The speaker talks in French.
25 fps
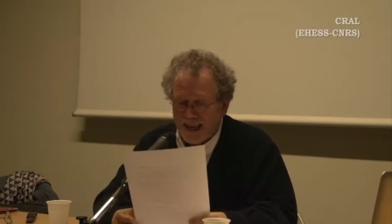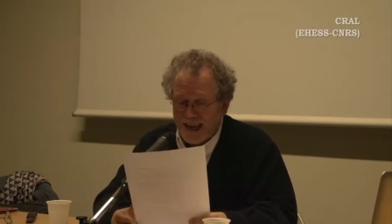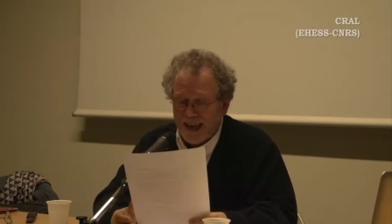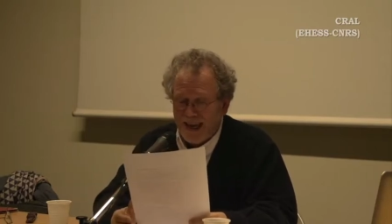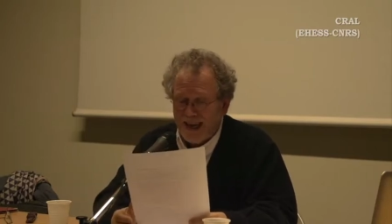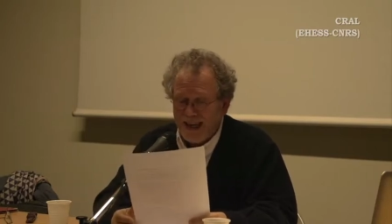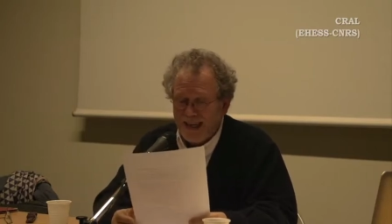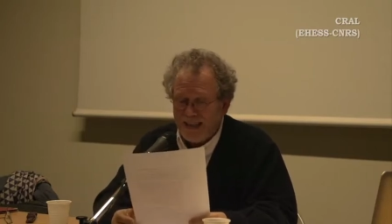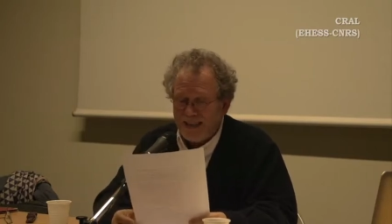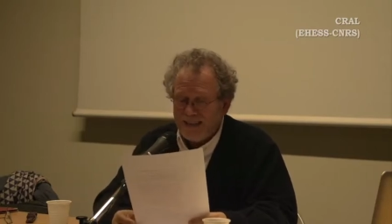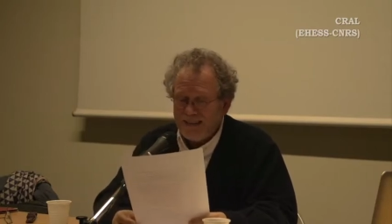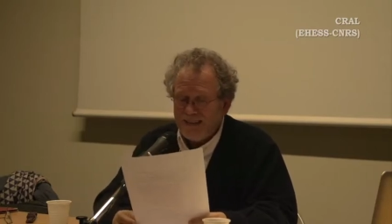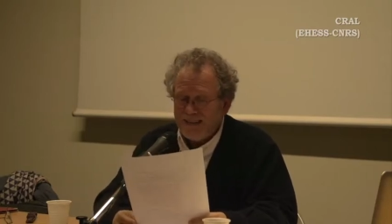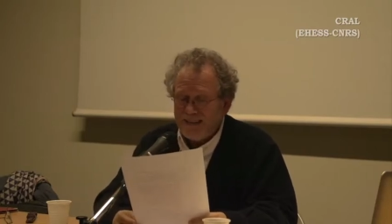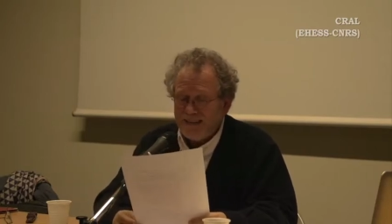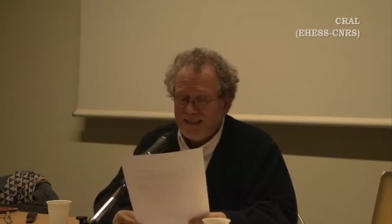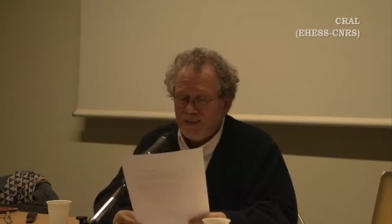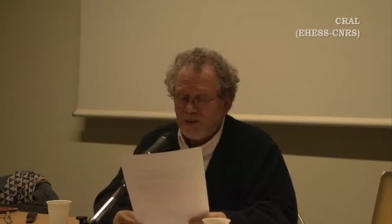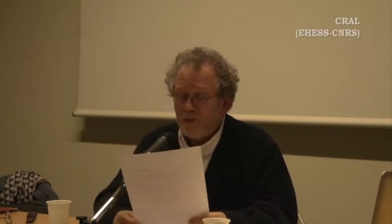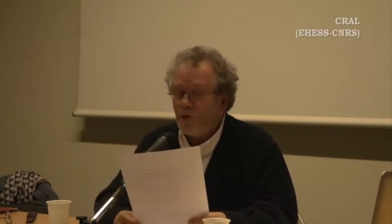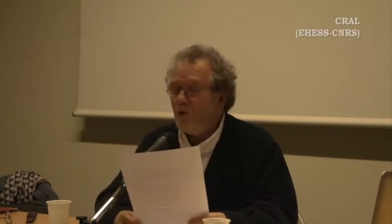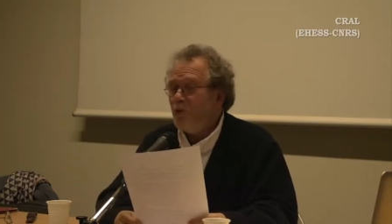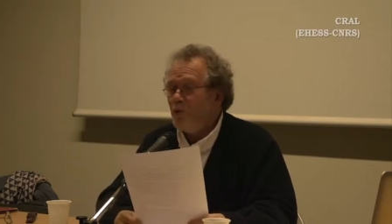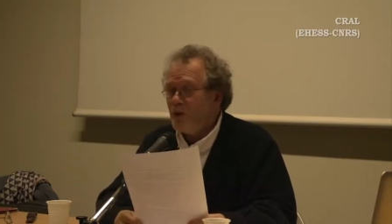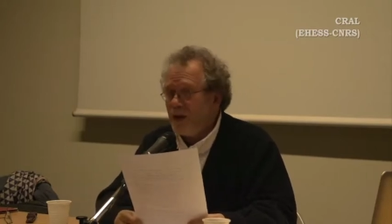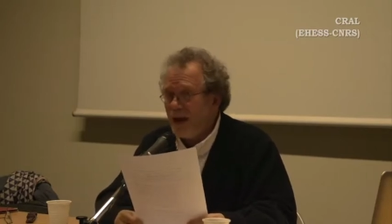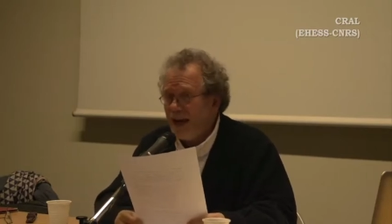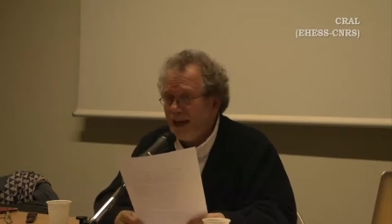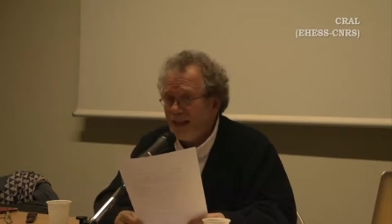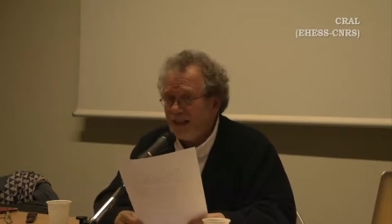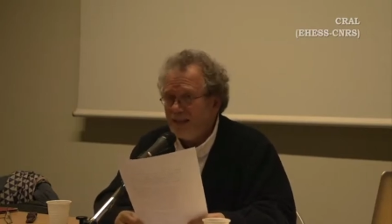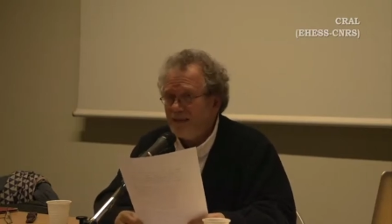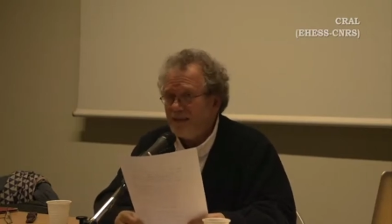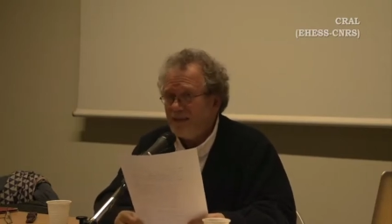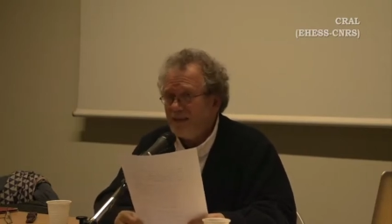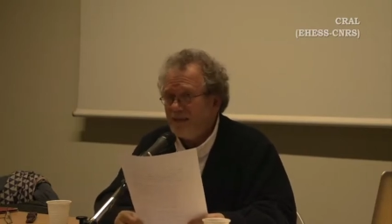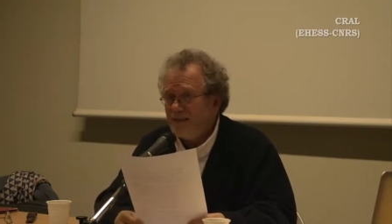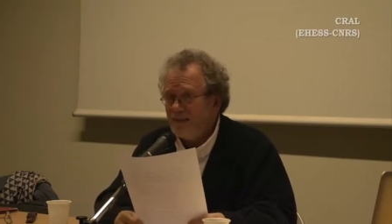Elle est
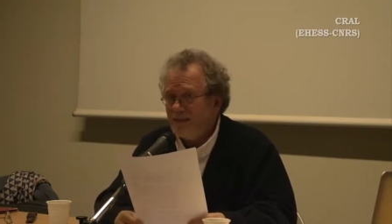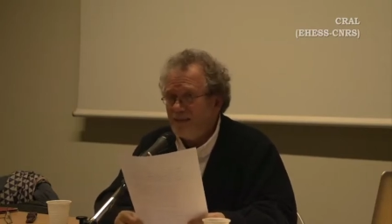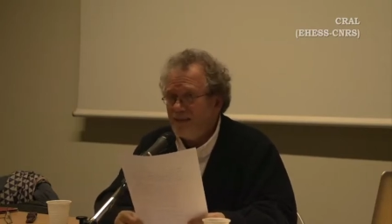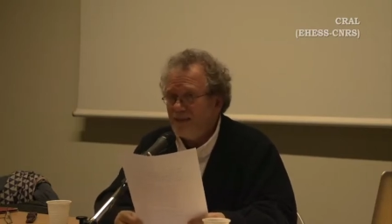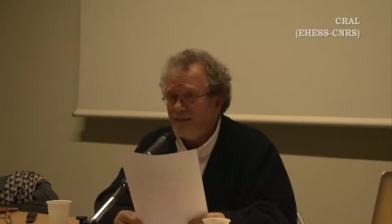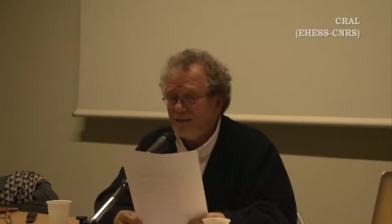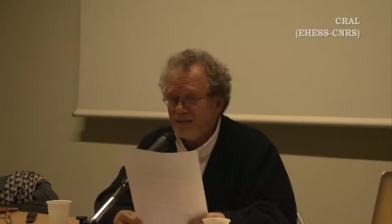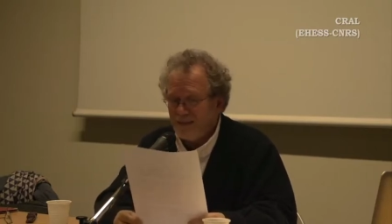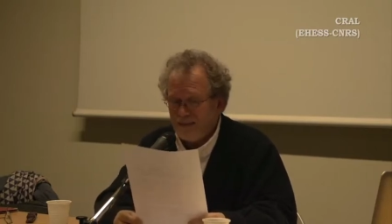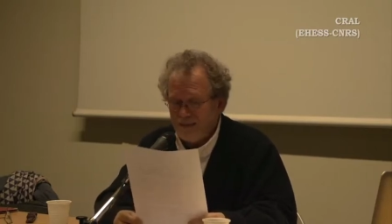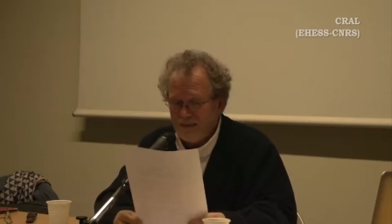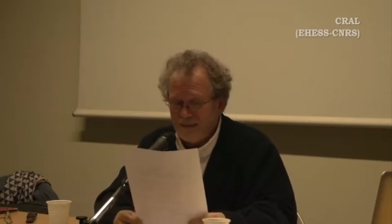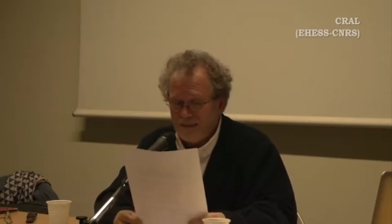concrète,